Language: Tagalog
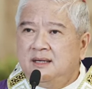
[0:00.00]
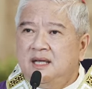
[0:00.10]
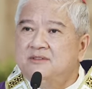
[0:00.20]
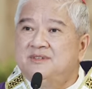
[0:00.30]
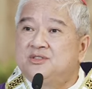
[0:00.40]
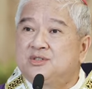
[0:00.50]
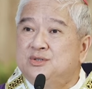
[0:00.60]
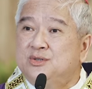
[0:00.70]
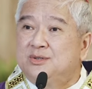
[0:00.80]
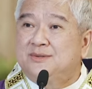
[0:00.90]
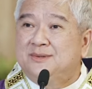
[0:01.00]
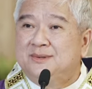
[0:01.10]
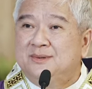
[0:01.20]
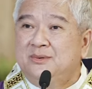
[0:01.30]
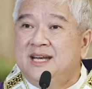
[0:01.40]
If the truth
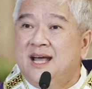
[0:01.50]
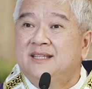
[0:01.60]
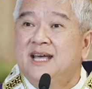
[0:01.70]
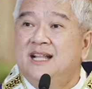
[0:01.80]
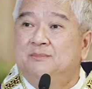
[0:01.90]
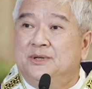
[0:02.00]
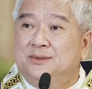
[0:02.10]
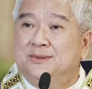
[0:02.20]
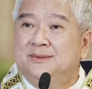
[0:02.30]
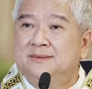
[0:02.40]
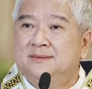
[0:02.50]
will not help you,